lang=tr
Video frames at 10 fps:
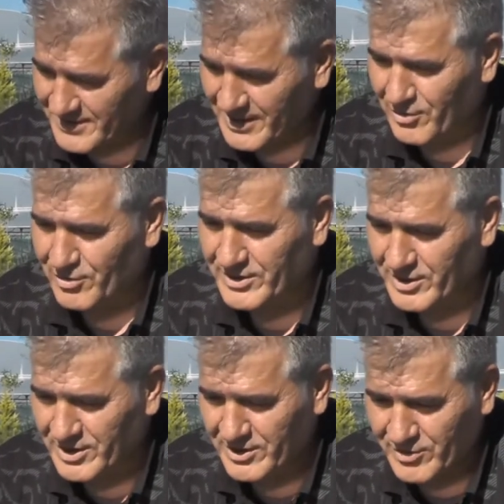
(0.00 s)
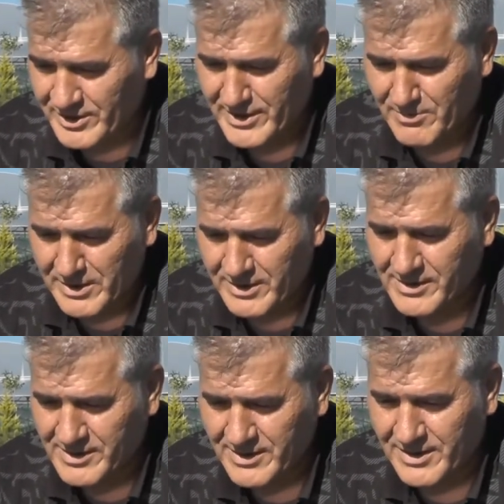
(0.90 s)
Mahmut Sağ olun, teşekkür ederim ben de
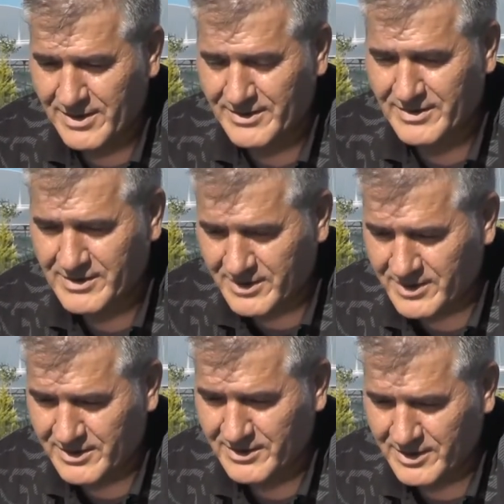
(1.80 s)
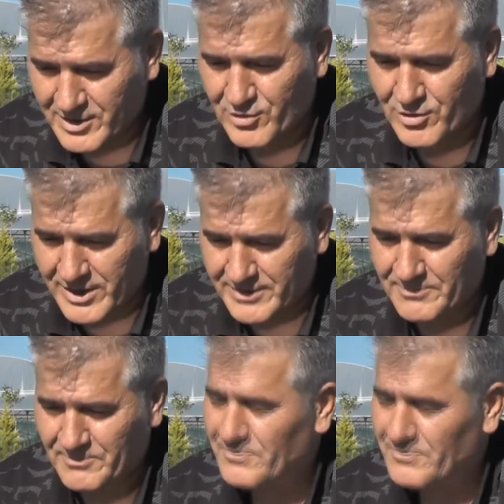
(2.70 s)
size geldiğiniz için. Teşekkürler.